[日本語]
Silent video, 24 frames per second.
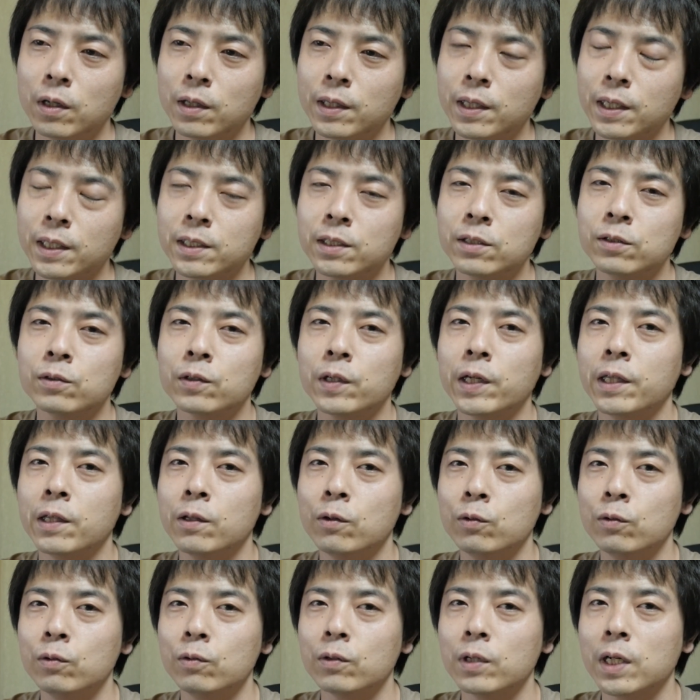出し続けて
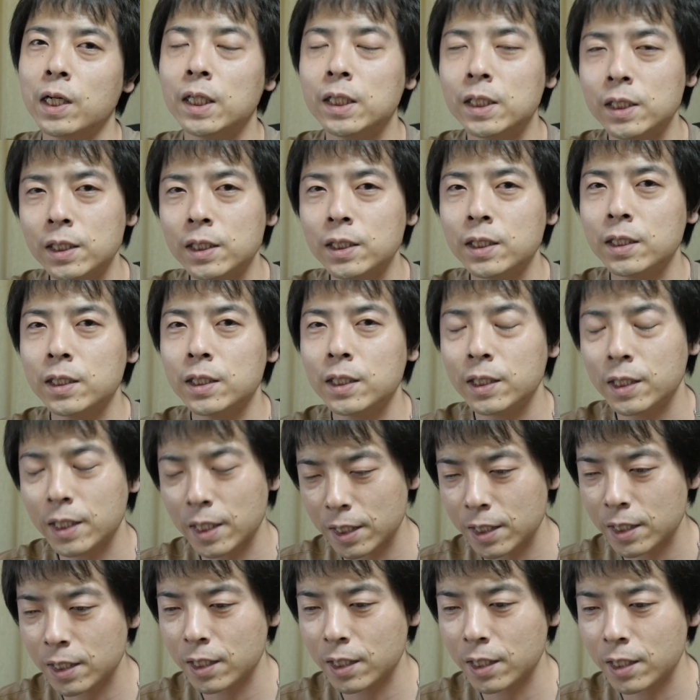る感じに
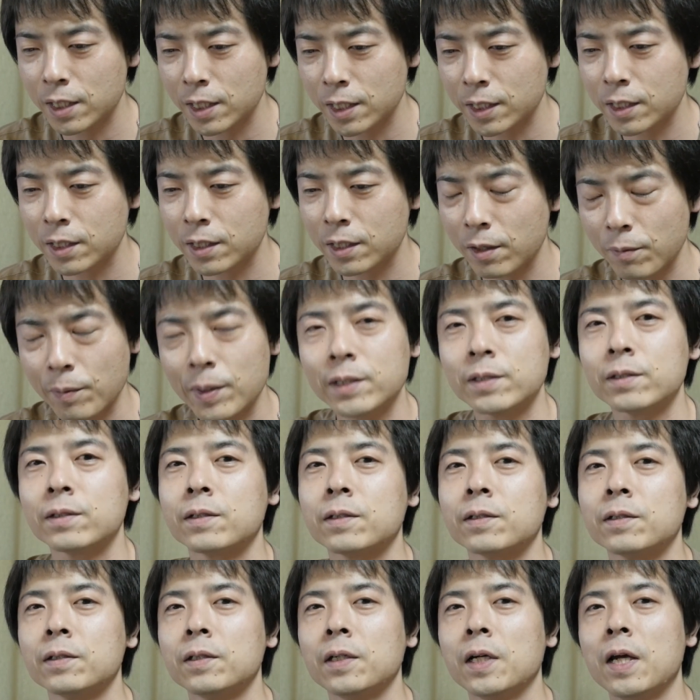なっちゃってま
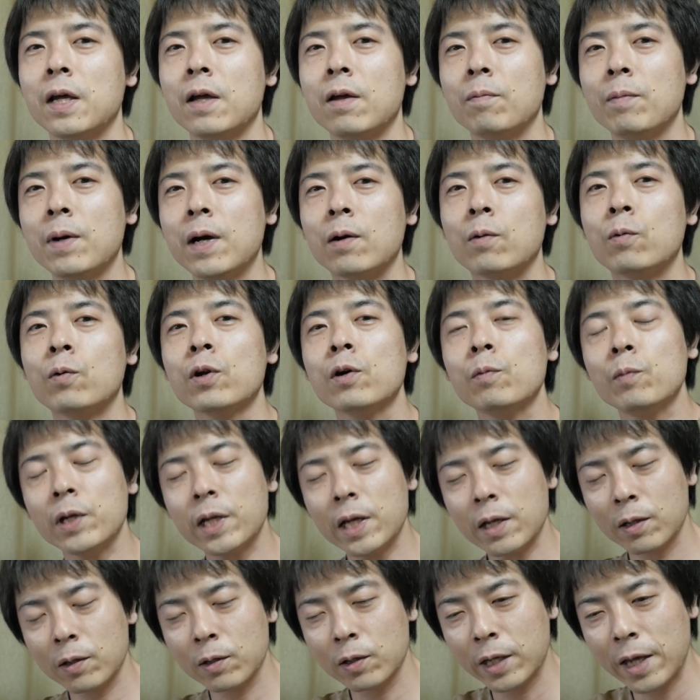す。まあこれも
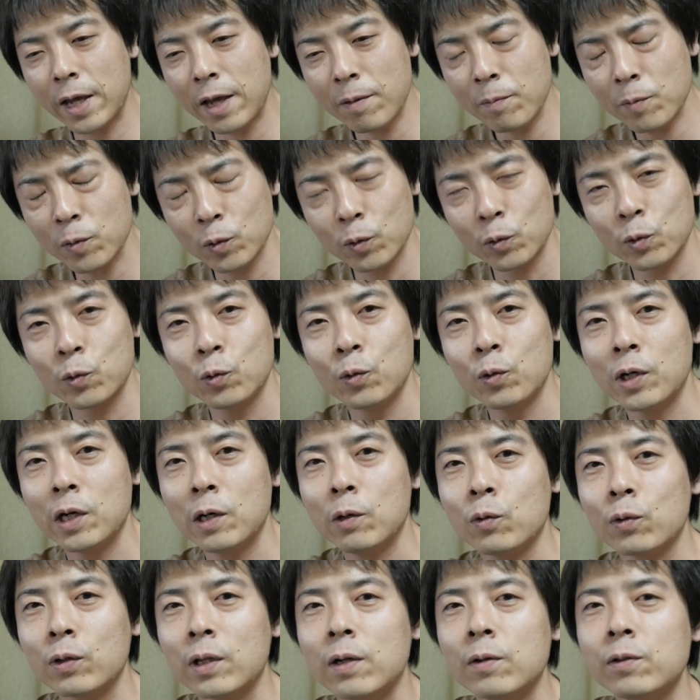ねゲームの動画
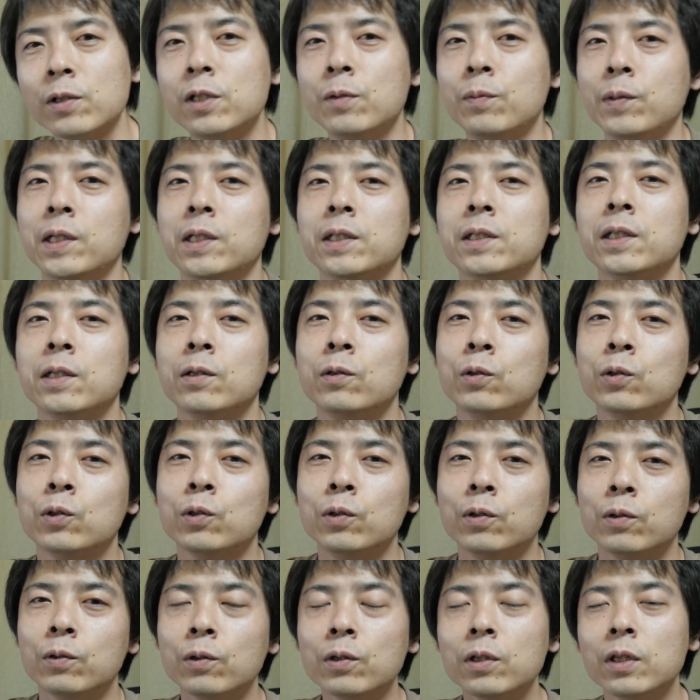を楽しみにしてる
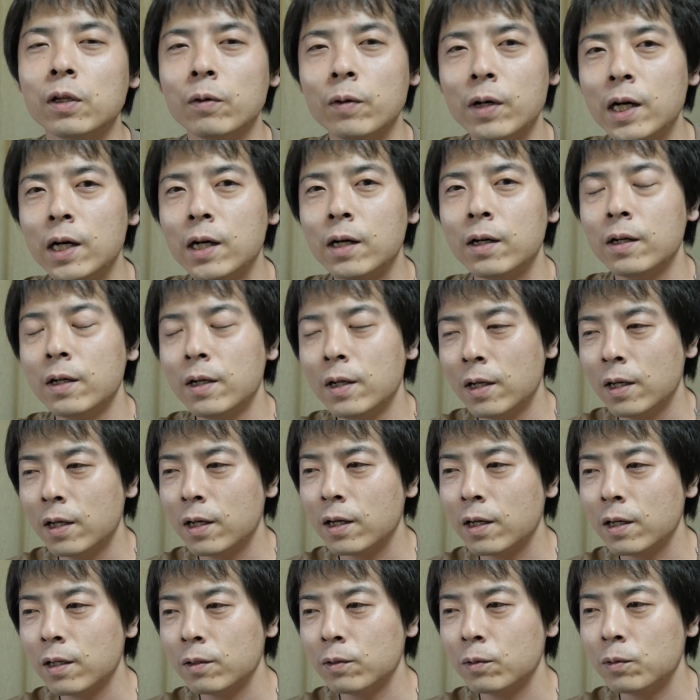人にとっては
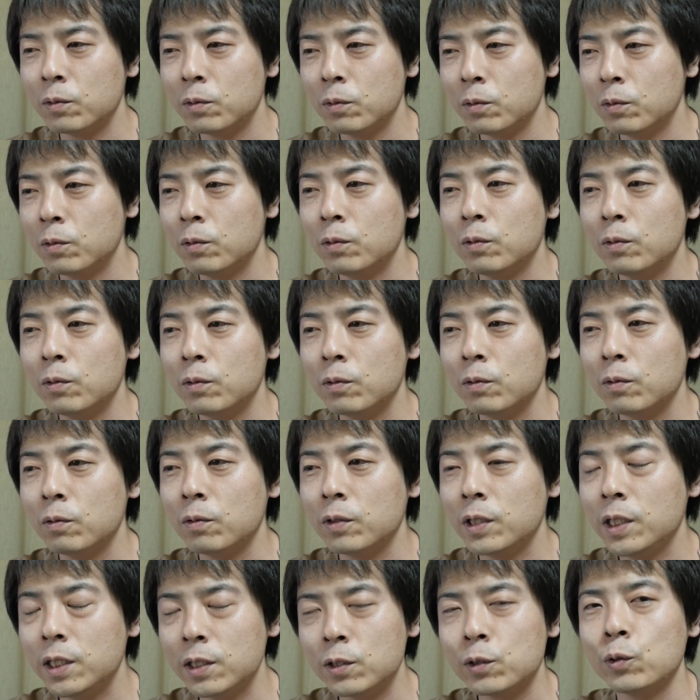あの
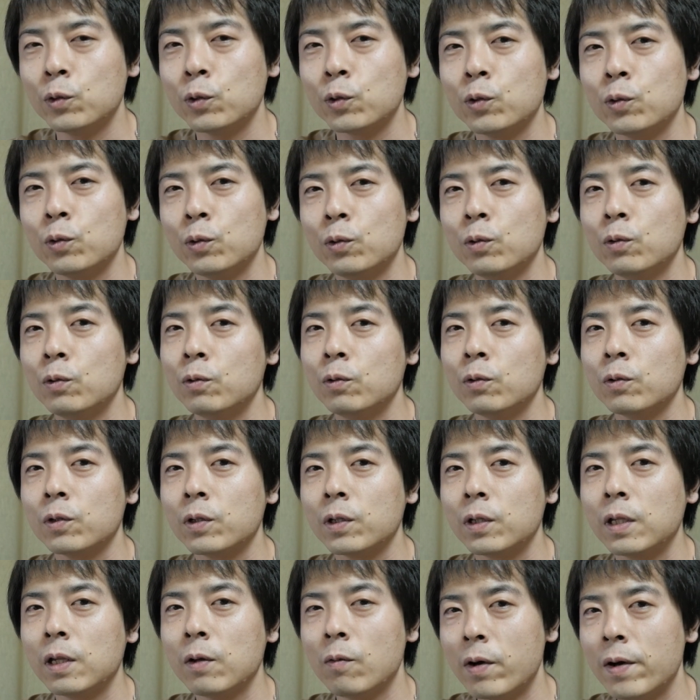いい状況
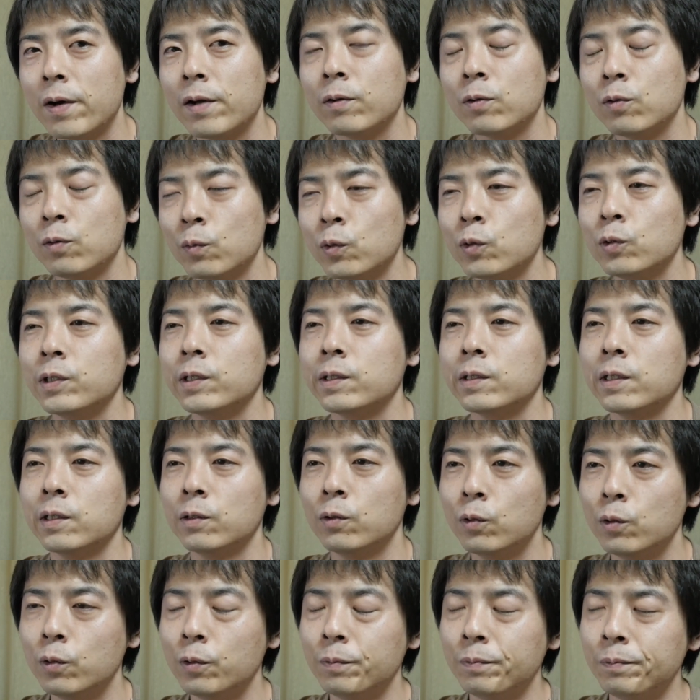ではあると思うんですけ
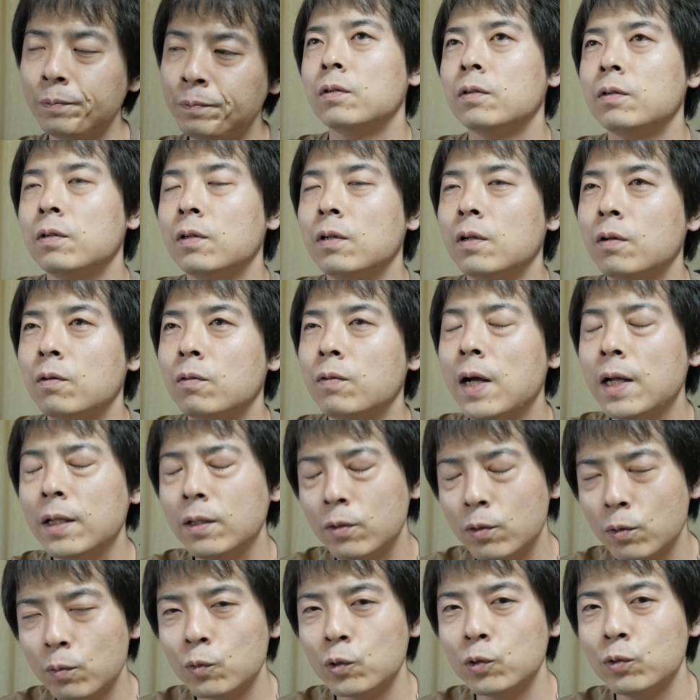ど、
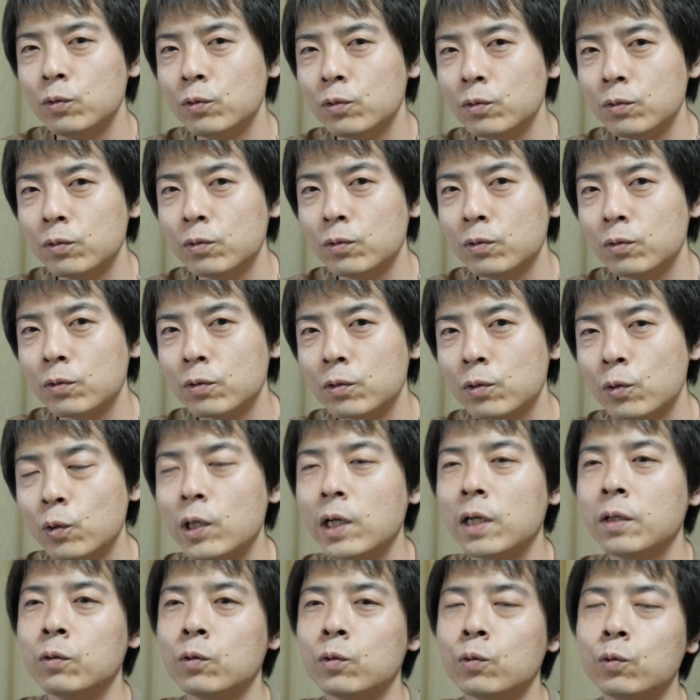ファントムと
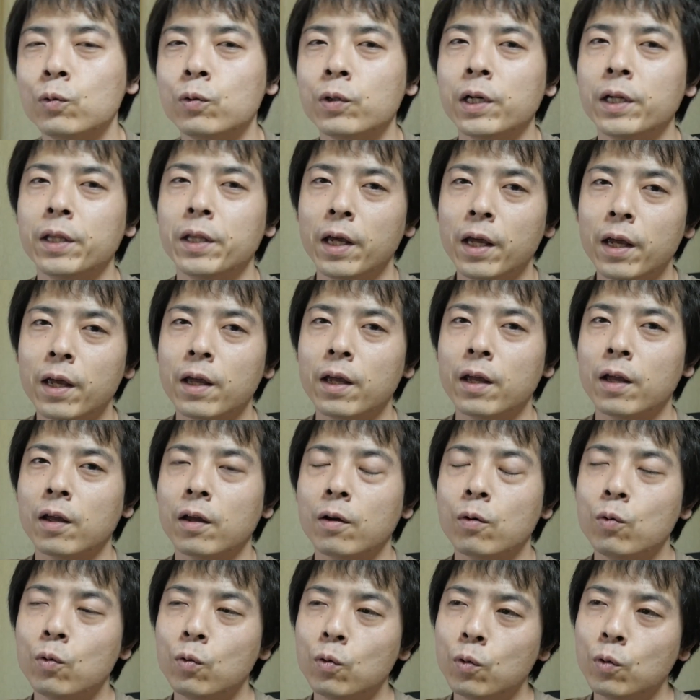かの動画で
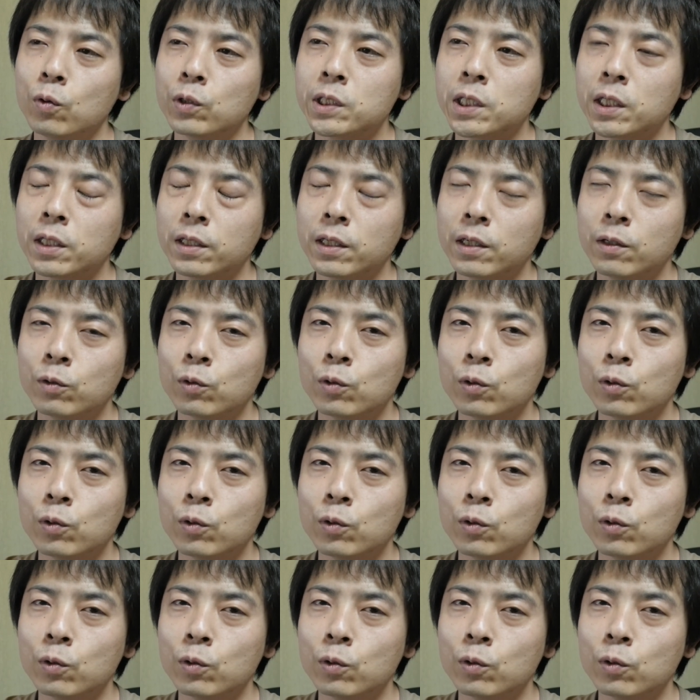こうチャンネル